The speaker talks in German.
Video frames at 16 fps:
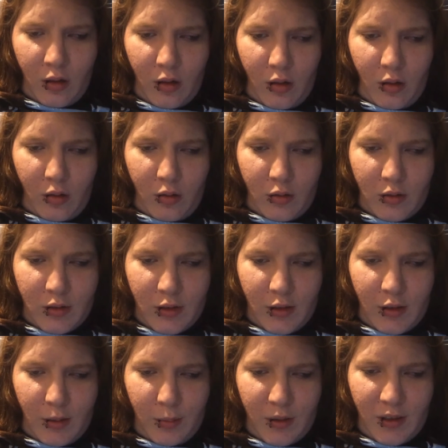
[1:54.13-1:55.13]
Und dann
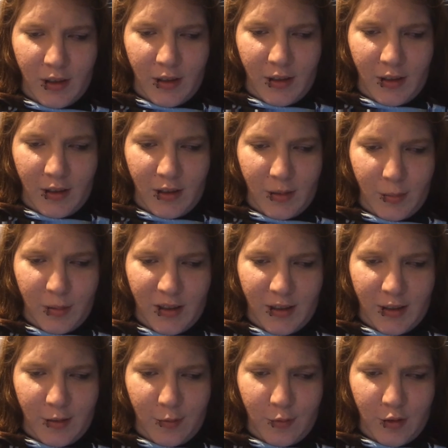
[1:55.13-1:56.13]
habe ich eine
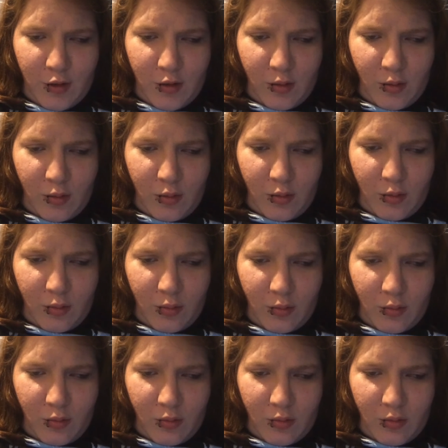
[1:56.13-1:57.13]
Tablette verschluckt
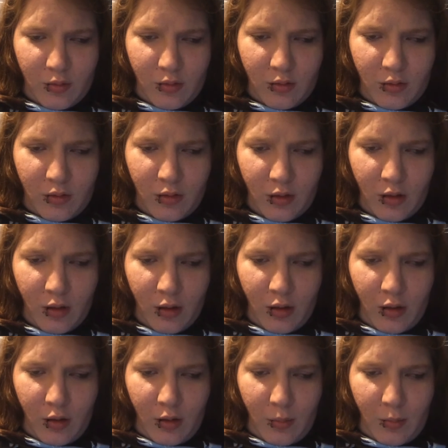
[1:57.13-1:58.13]
und
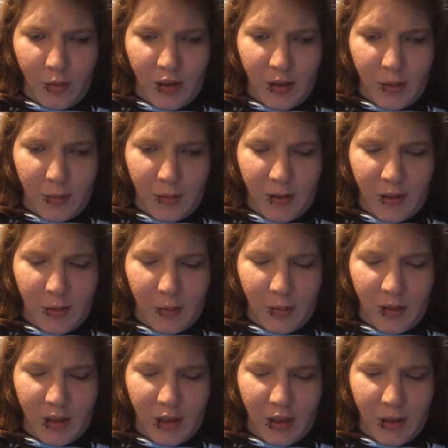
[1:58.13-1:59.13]
wie ich meine
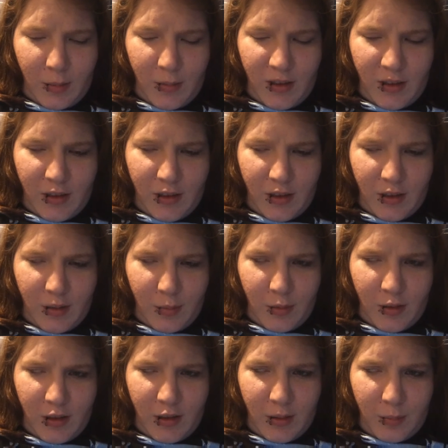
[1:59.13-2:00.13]
Medikamente
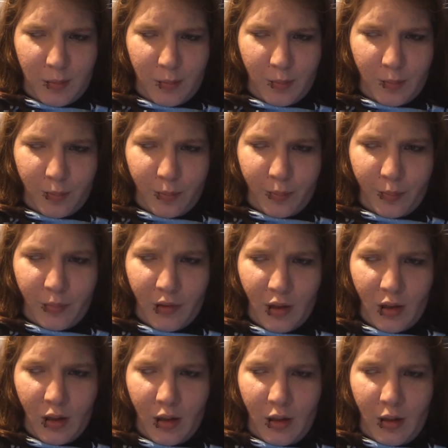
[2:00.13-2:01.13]
genommen habe,
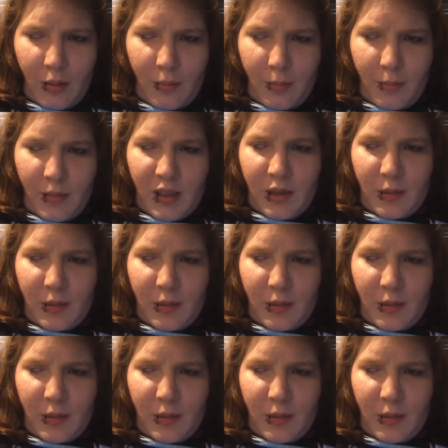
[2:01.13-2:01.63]
meine